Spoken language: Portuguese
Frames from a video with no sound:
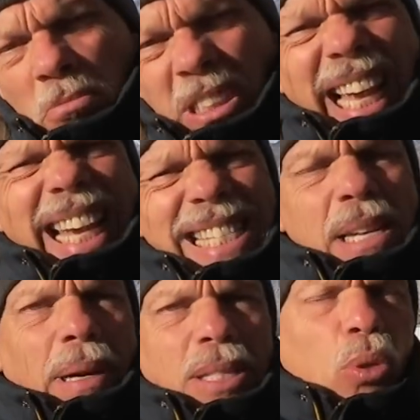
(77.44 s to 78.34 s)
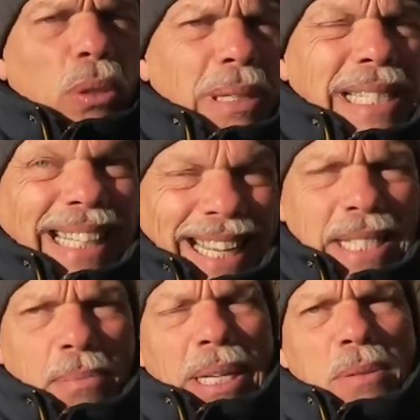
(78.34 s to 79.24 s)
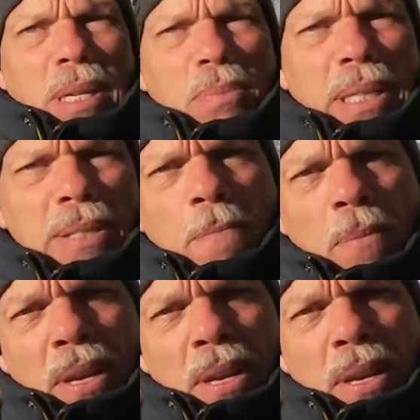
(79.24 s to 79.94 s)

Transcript: três semanas, últimas três semanas mais ou menos,